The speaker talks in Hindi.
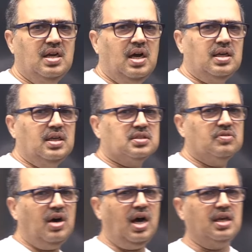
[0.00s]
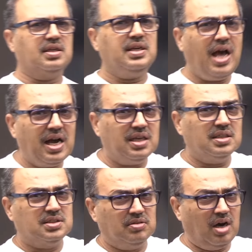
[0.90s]
अगला सवाल क्या अगला
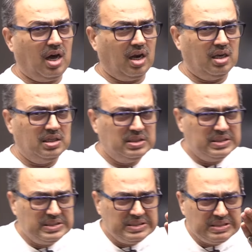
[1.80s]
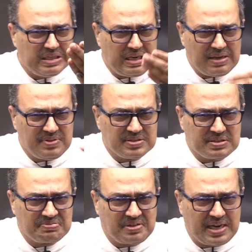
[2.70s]
सवाल 11
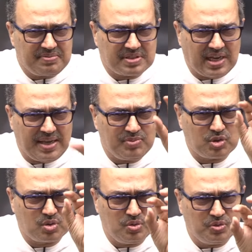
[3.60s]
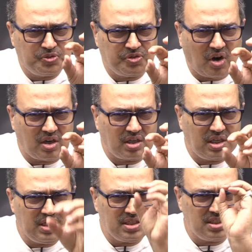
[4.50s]
से 5 टाइम्स
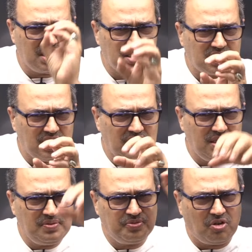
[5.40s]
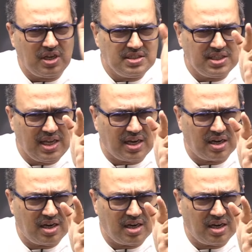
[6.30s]
240 16 4 आंसर